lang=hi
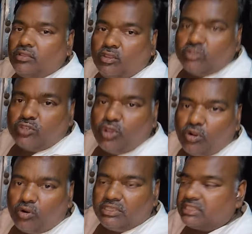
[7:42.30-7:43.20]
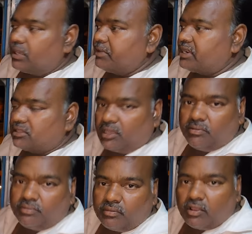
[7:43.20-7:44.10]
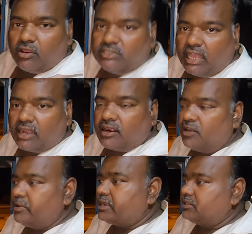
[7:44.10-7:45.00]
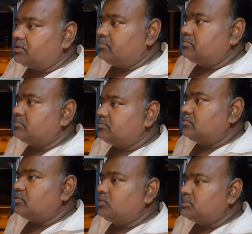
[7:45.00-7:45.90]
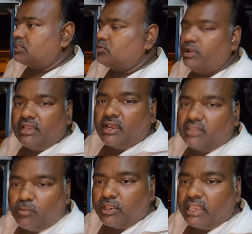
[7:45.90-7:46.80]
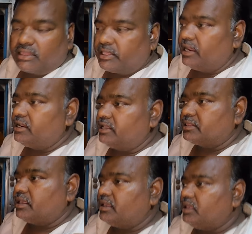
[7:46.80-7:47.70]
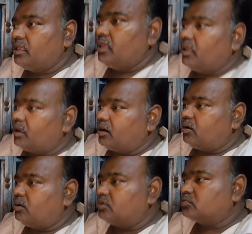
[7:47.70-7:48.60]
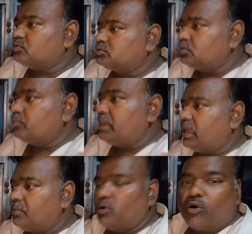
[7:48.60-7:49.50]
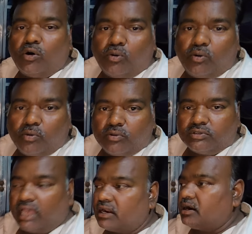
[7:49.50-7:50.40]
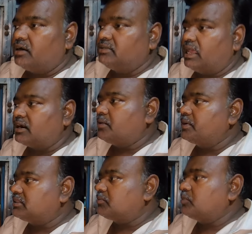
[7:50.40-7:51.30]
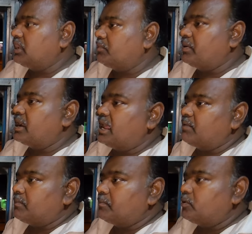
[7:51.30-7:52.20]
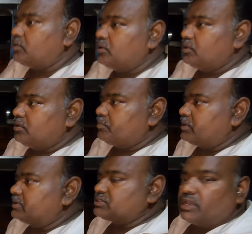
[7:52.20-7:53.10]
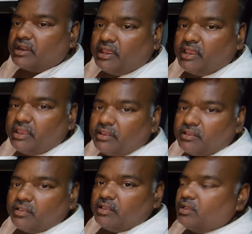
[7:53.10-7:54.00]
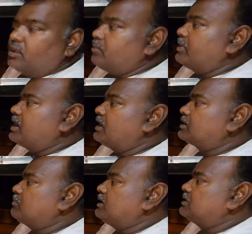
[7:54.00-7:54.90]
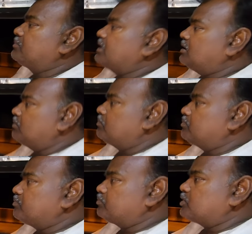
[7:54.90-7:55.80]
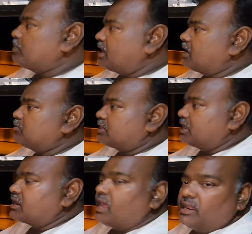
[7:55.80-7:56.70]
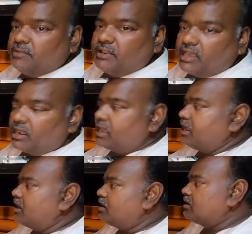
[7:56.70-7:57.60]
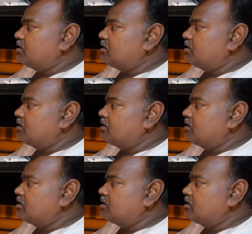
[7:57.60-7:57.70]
दोस्तों उड़ीसा भी ख़त्म और झारखंड भी ख़त्म उड़ीसा तो वहीं ख़त्म हो गया यहाँ तेल लिए थे और कुछ दूर मिला हम लोग को झारखंड झारखंड भी ख़त्म हो गया बंगाल में लोग प्रवेश कर रहे हैं और बंगाल के बाद अपना तो बंगाल में तो खैर खाली भी करना है